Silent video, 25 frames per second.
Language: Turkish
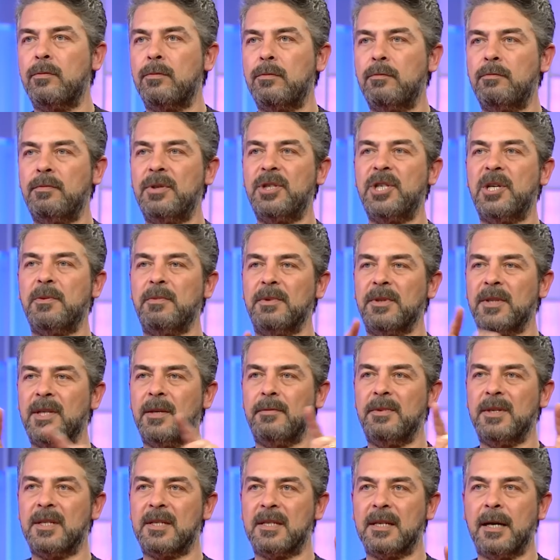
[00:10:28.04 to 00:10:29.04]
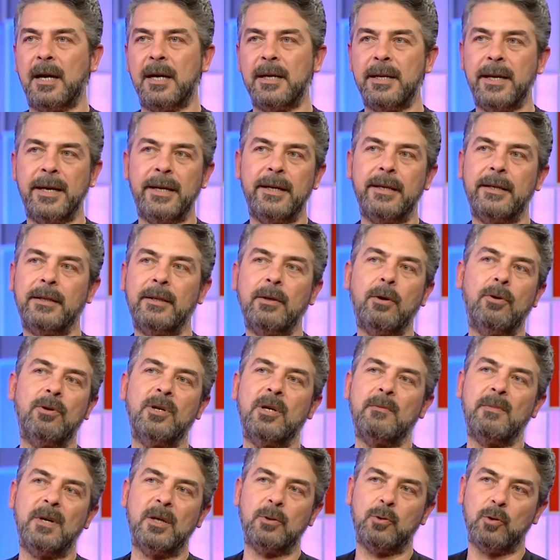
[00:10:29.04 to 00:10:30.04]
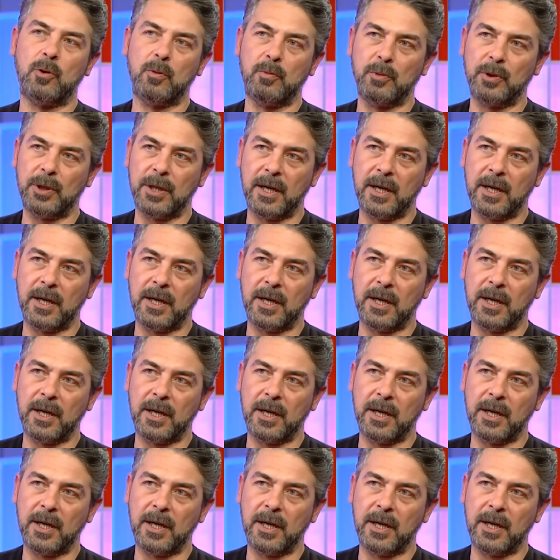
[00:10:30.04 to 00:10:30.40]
biçiminde bir sahne de oynamak Ve durumunda